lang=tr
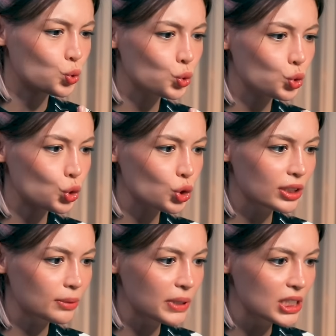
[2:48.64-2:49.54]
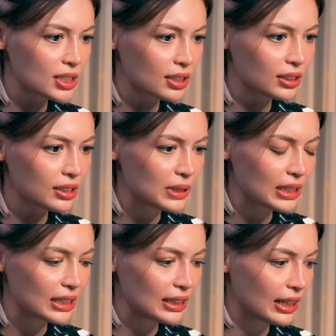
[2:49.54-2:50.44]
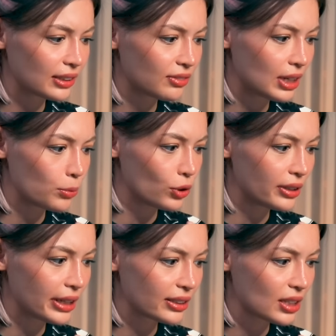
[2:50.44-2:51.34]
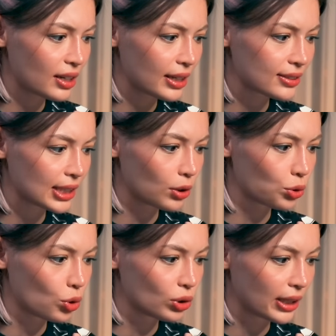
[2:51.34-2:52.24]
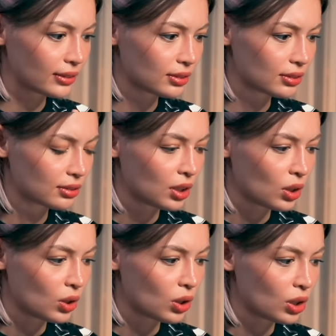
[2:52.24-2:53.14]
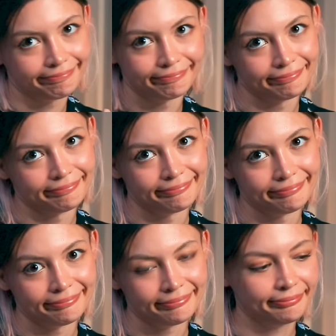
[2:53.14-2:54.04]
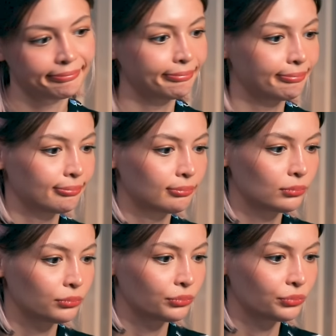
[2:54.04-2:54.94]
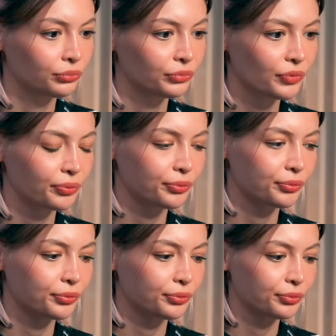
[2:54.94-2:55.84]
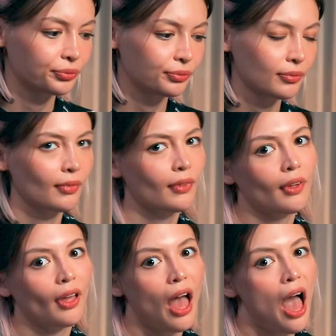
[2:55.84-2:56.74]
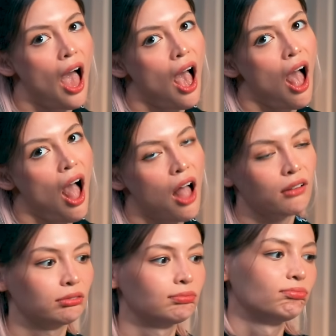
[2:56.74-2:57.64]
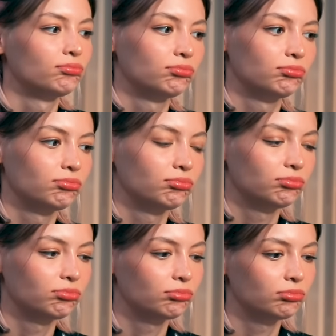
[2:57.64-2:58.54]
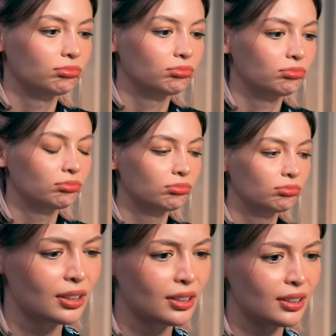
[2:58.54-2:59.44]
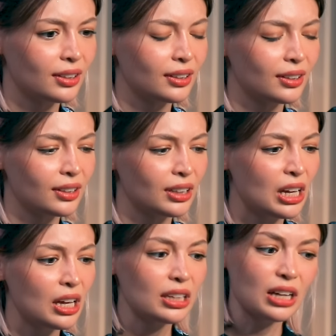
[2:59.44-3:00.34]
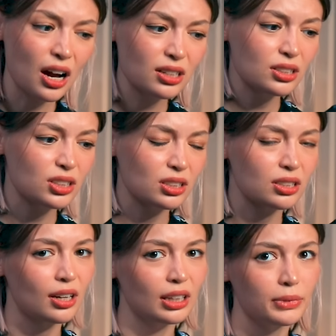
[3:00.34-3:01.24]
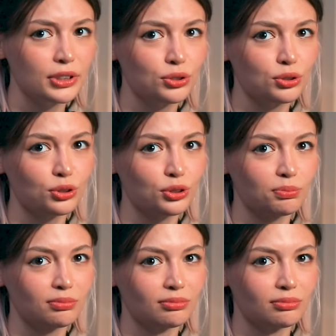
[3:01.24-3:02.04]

Günlük 45 liralık bir ilan var. Böyle rengarenk salonu olan. Efendim 2 artı 1 o dolu şu anda. 6 aylık verdik bunu. Şu anda biraz okullarım ve biraz billerim var. Ne zaman için bu arada? Yarın için kiralamak istiyorum.